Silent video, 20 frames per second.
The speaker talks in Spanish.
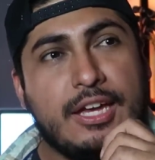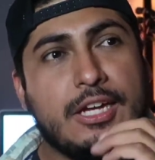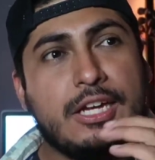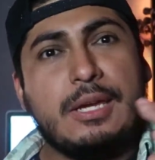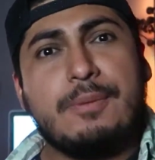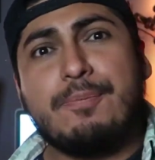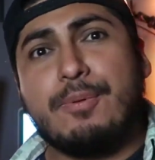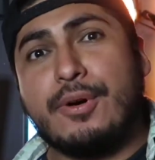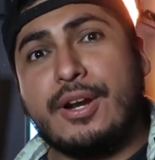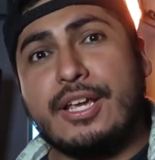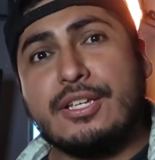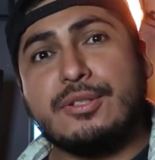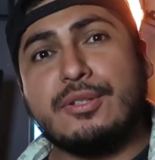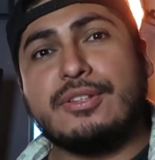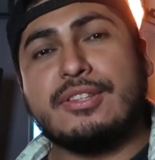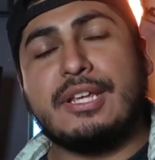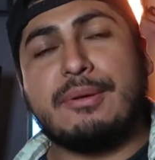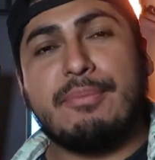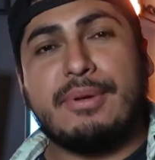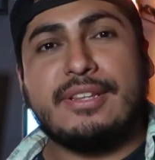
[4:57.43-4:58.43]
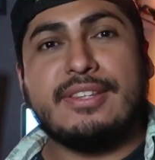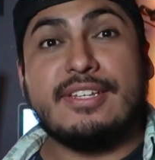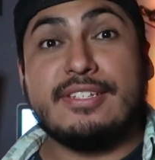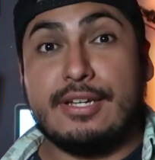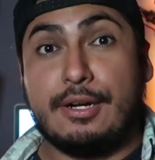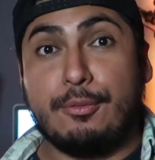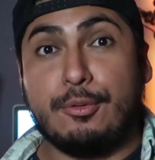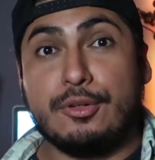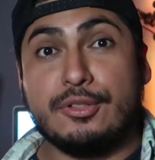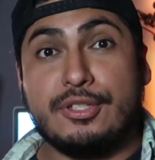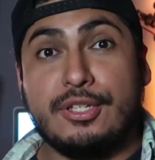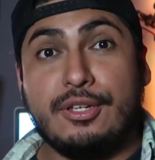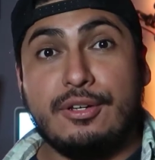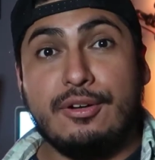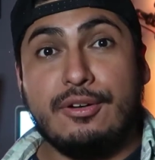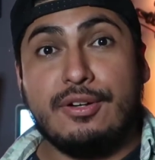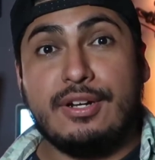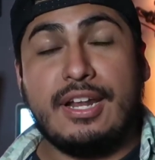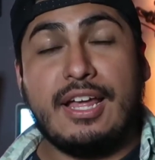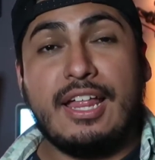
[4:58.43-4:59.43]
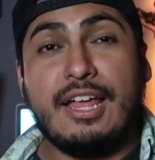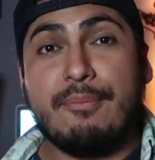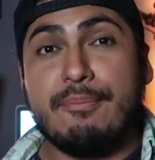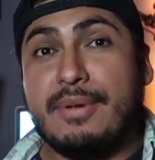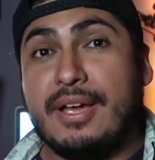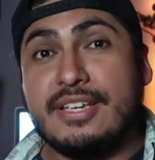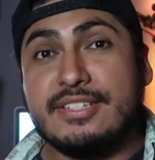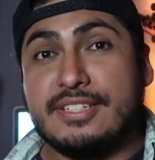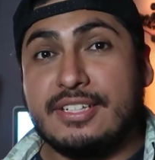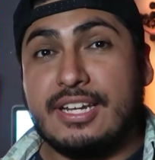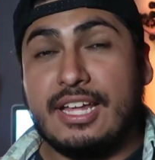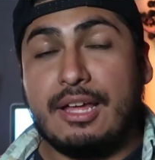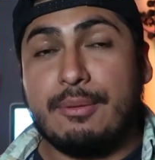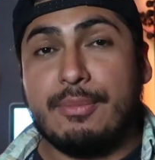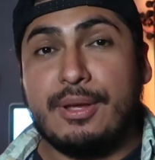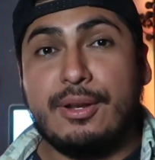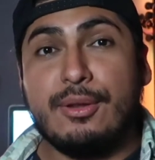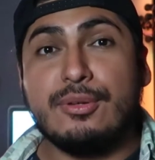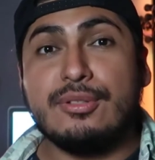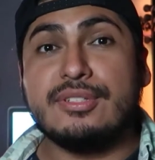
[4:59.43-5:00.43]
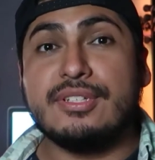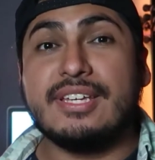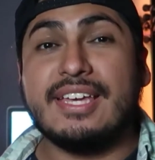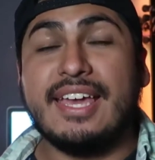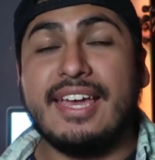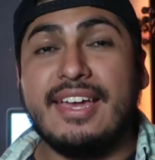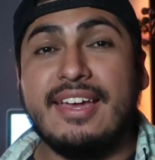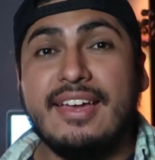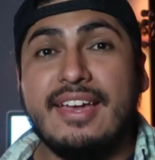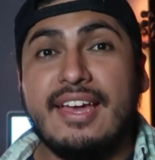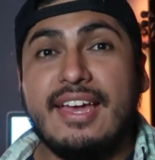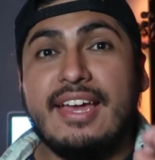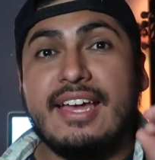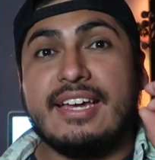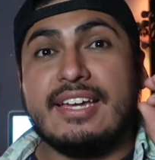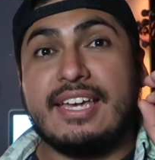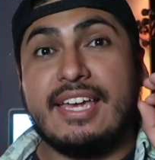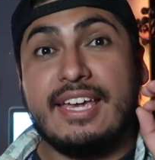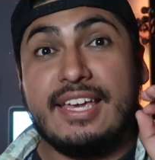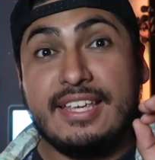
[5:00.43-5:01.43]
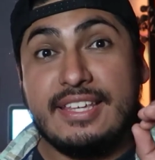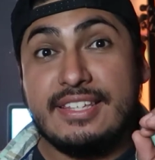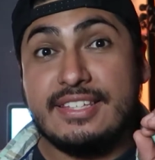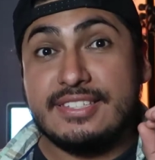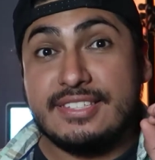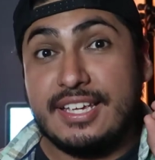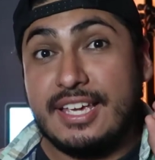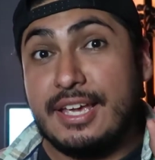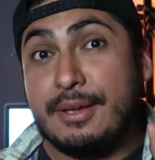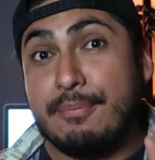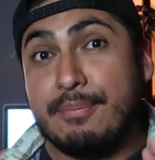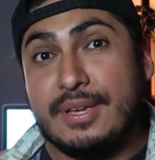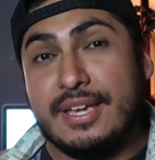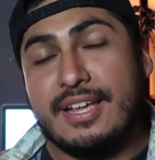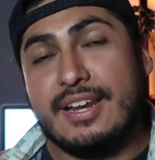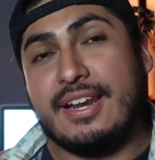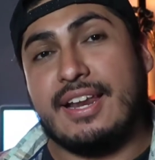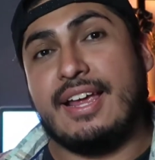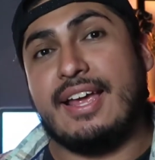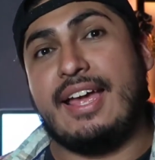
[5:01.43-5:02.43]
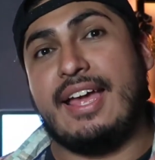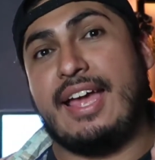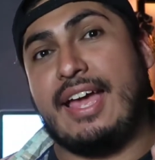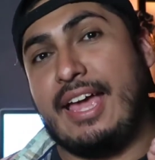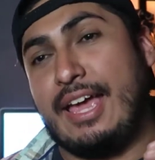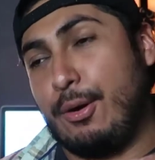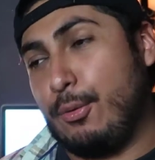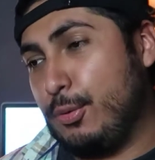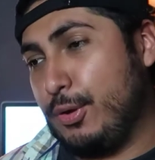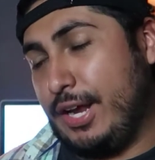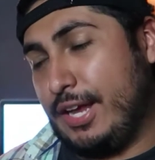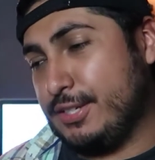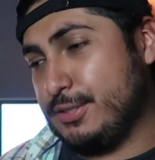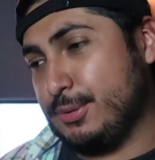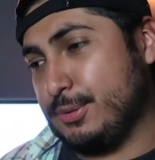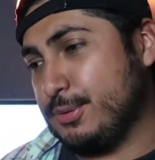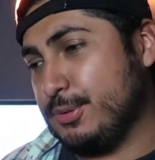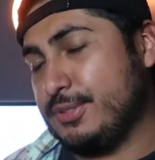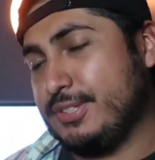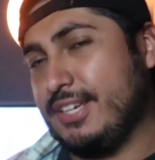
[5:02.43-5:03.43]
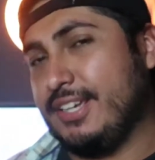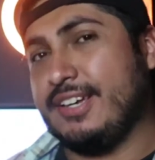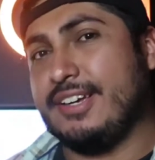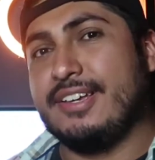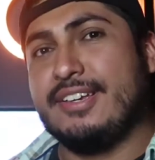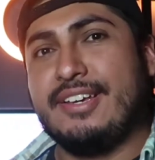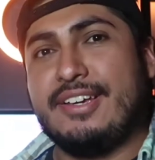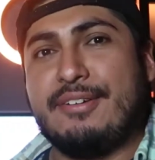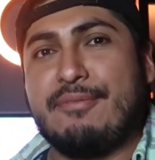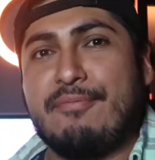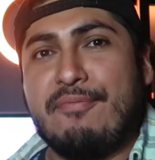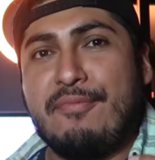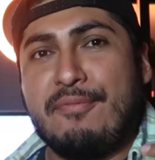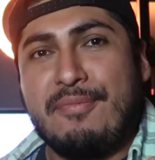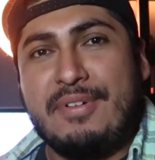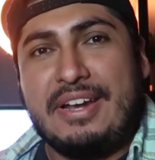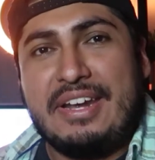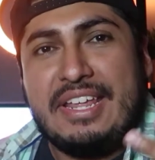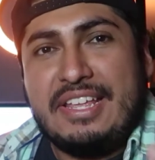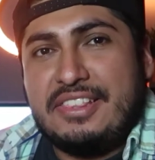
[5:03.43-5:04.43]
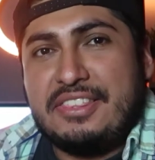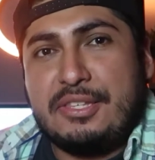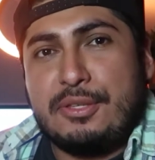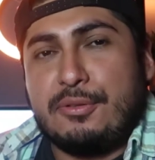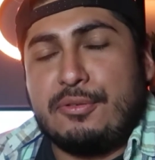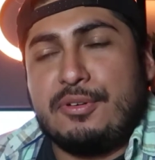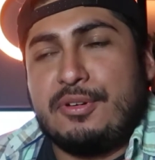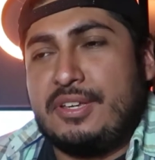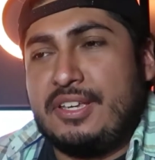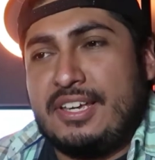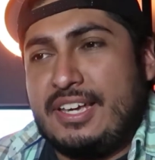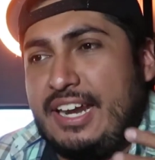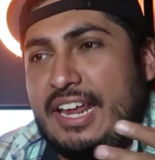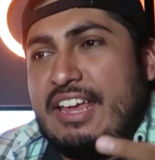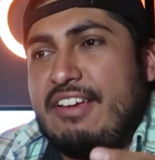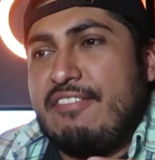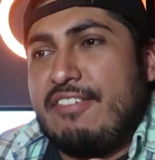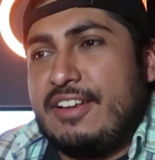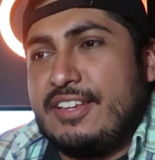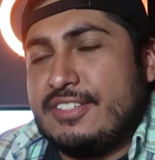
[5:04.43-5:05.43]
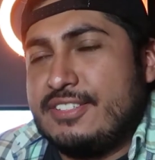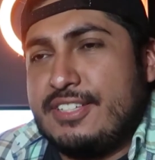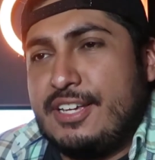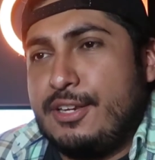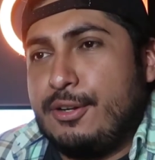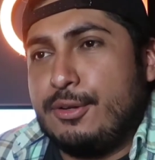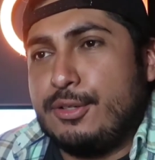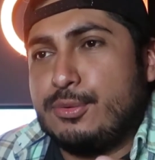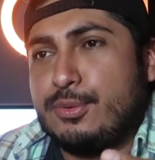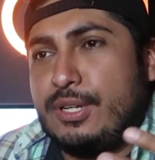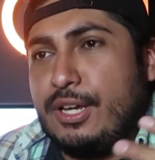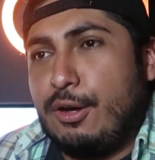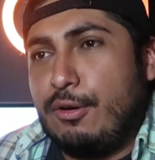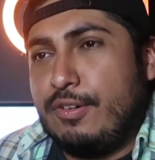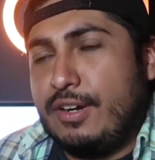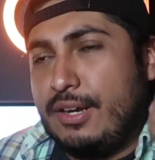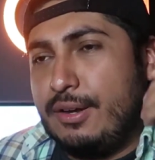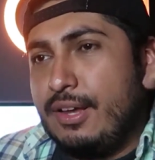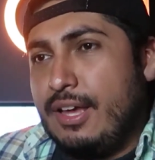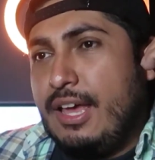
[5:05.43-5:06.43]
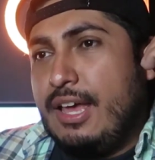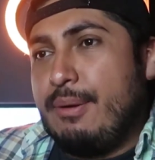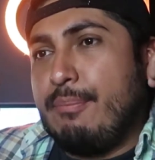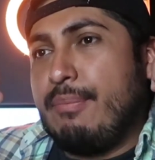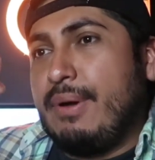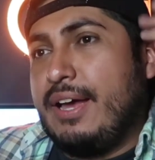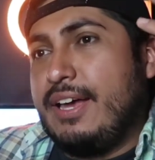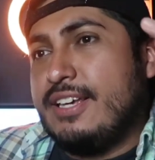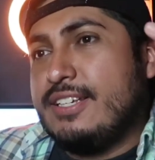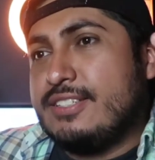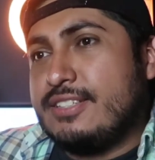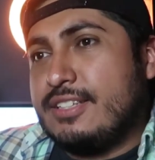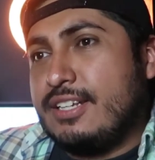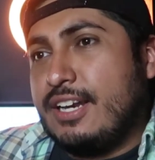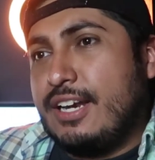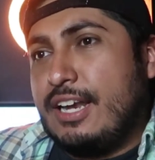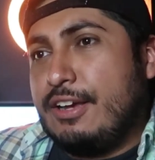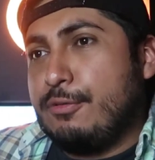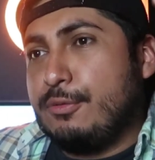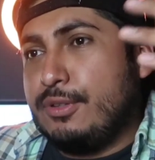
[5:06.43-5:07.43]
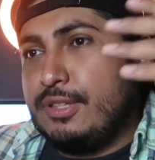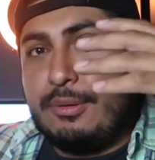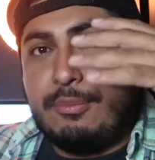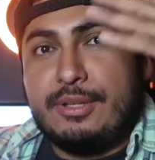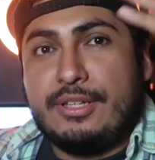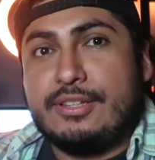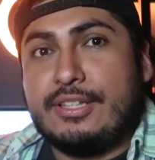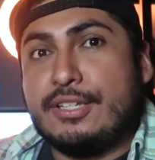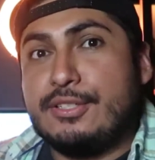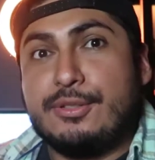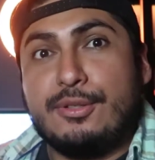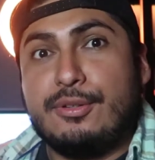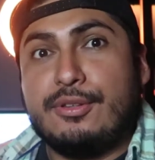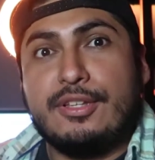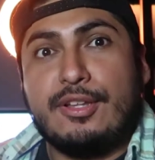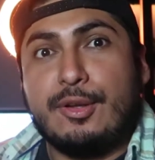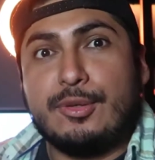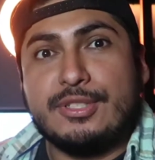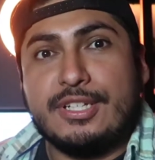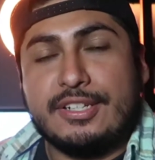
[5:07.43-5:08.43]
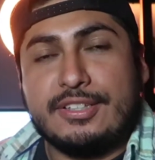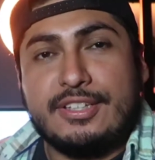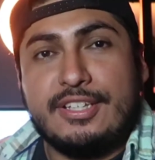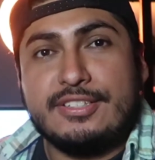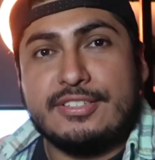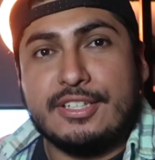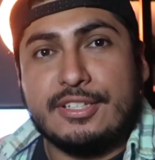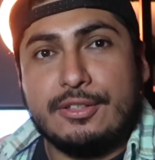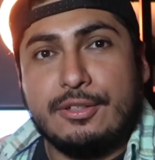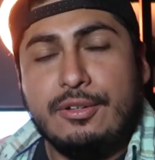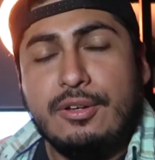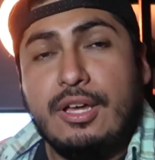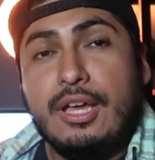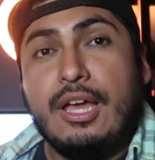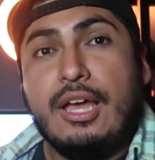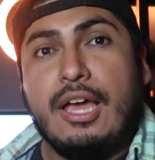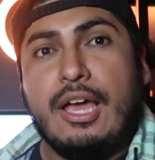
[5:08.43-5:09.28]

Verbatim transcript: Y por eso te metes al bolsillo nada más y nada menos que 15 mil euros, o sea, nítido, increíble, en serio, es una obra maestra, la fundamentación de los artistas, ¿no?